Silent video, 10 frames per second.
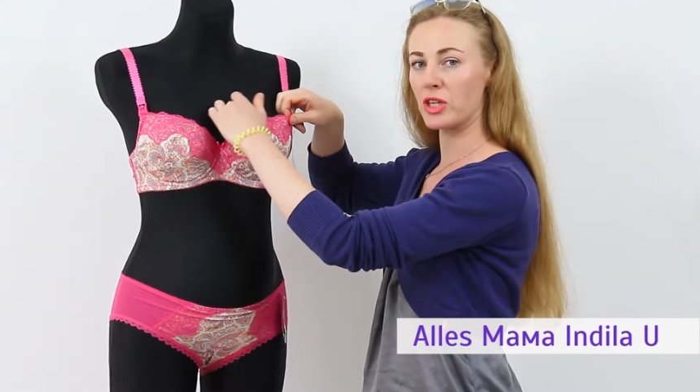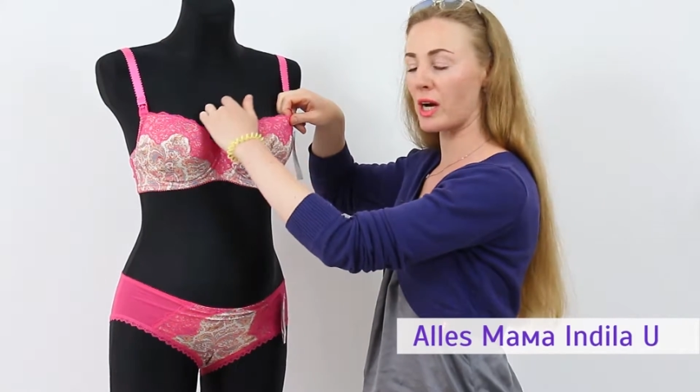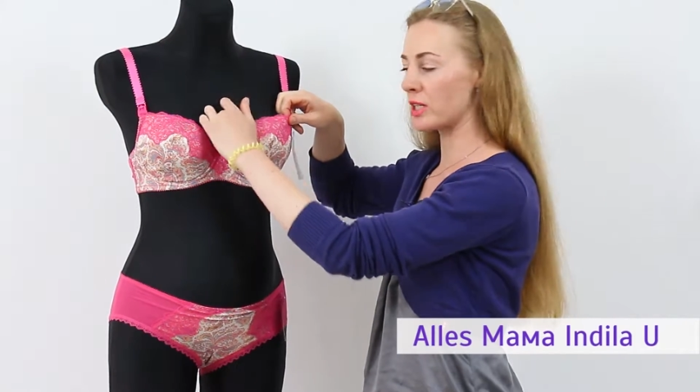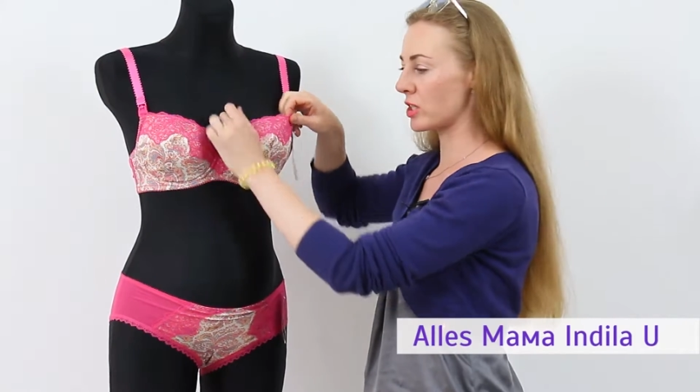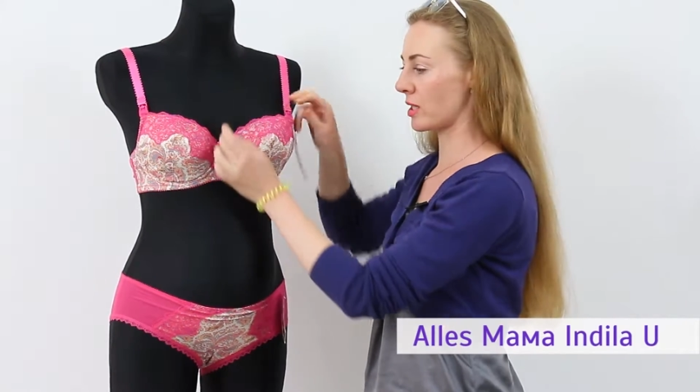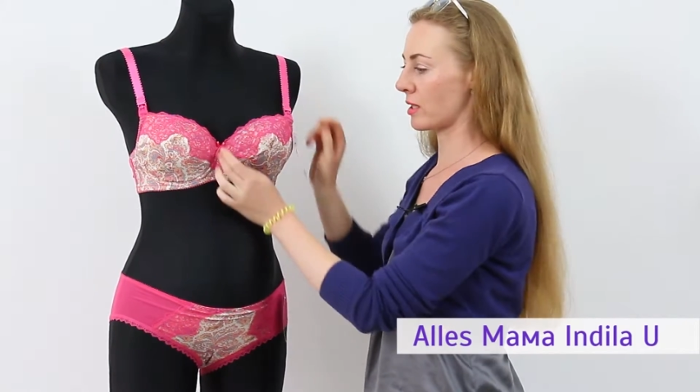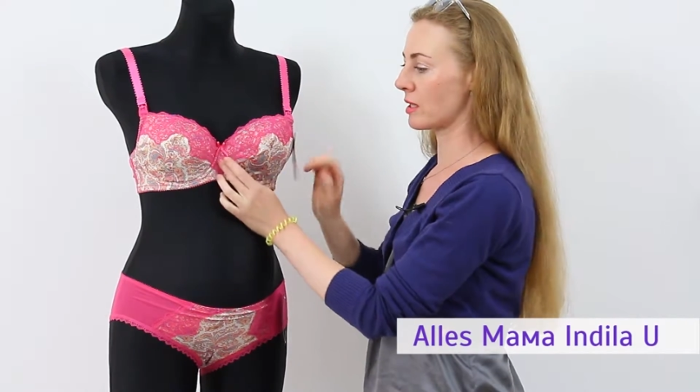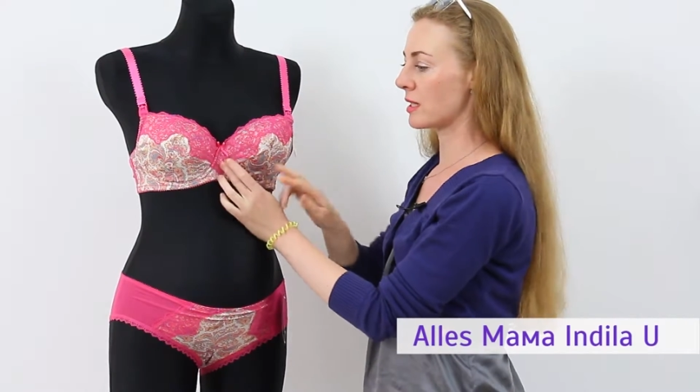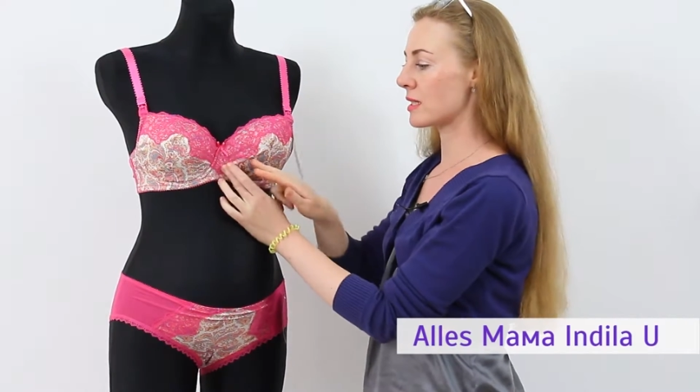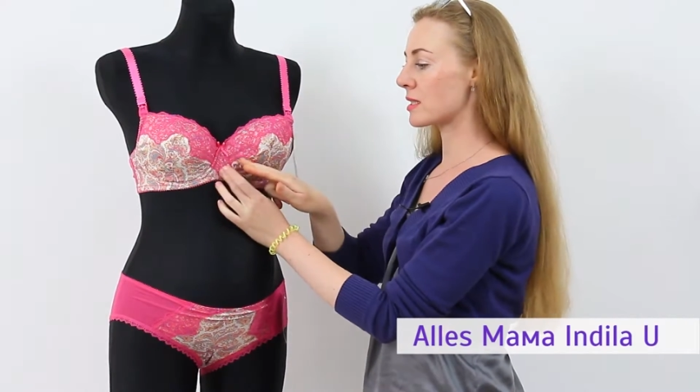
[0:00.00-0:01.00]

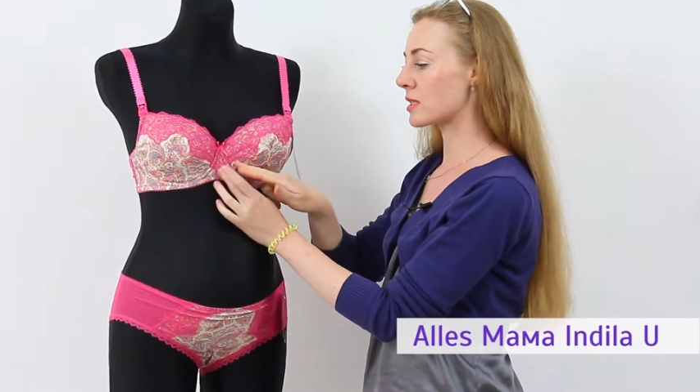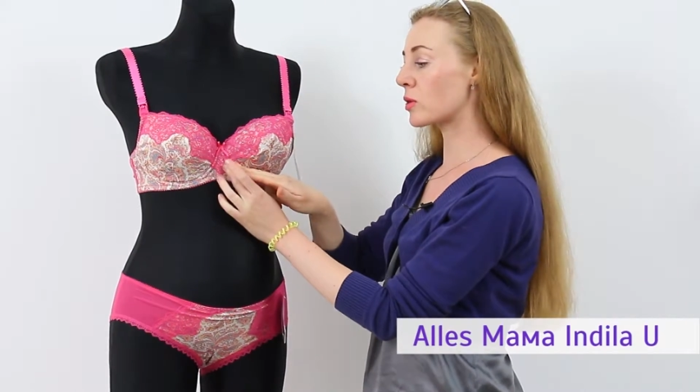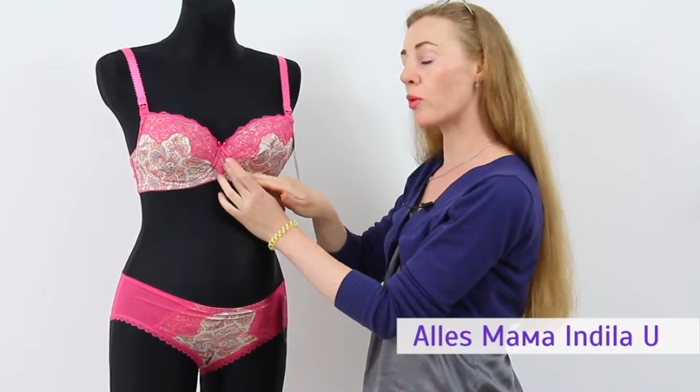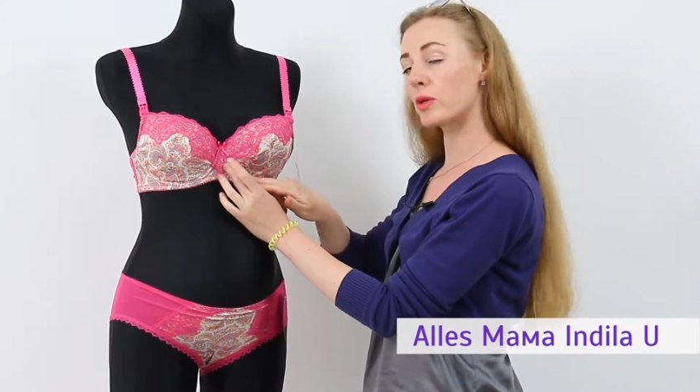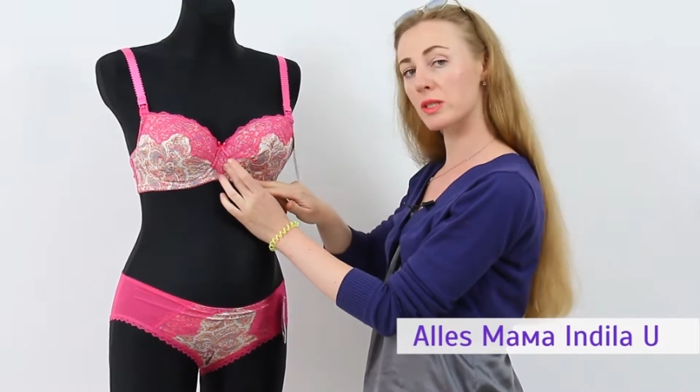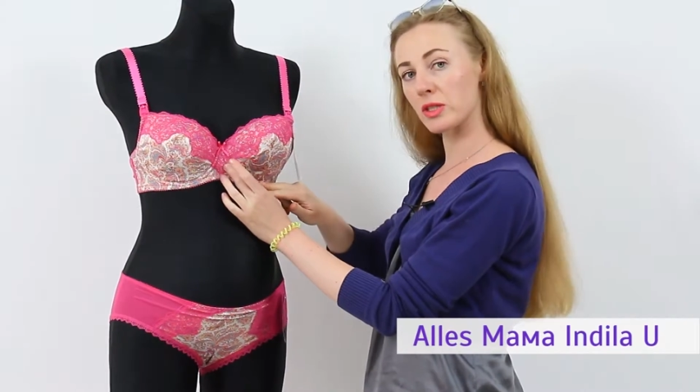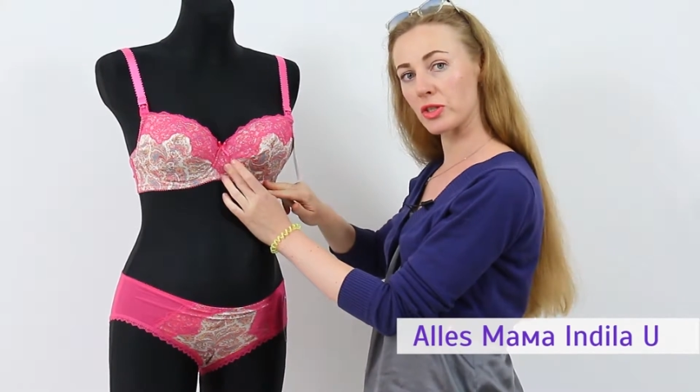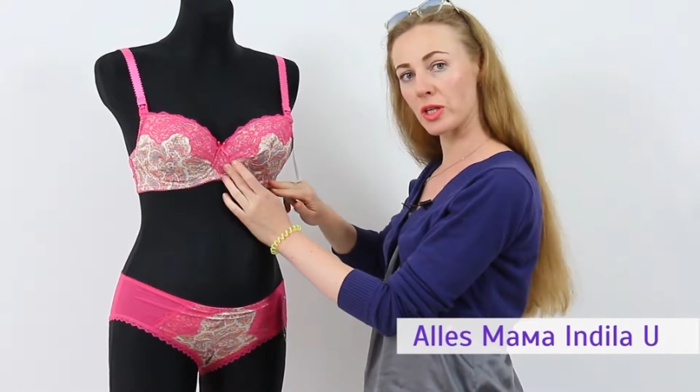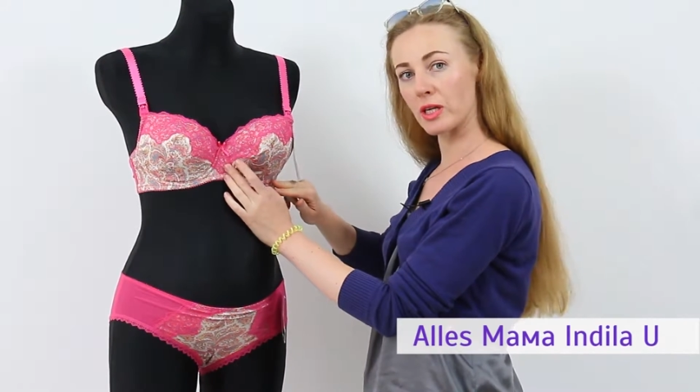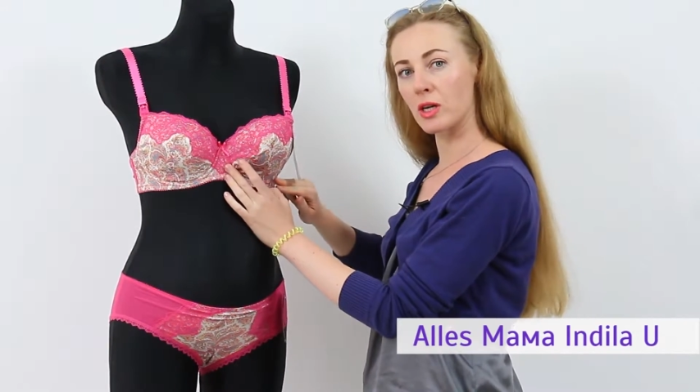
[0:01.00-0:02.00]
чашке с
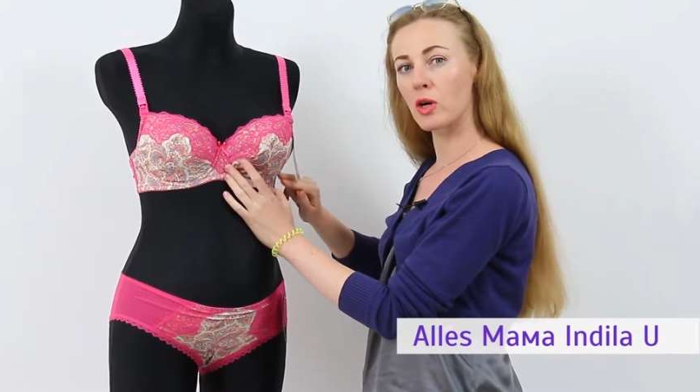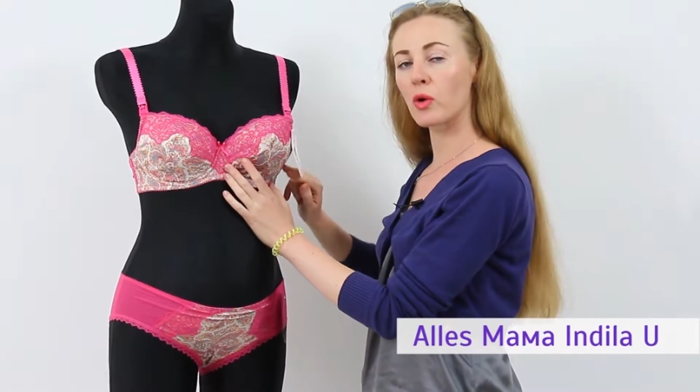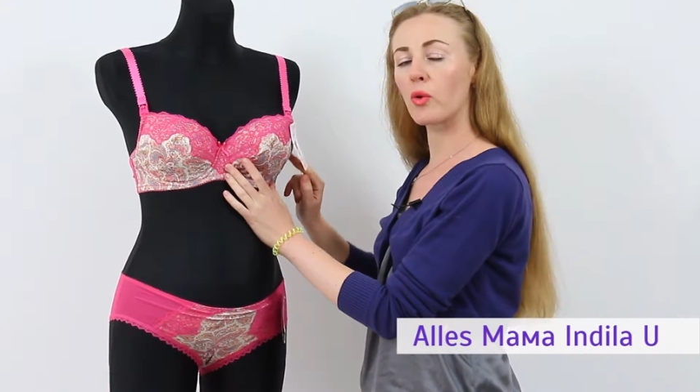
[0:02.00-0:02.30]
косточкой.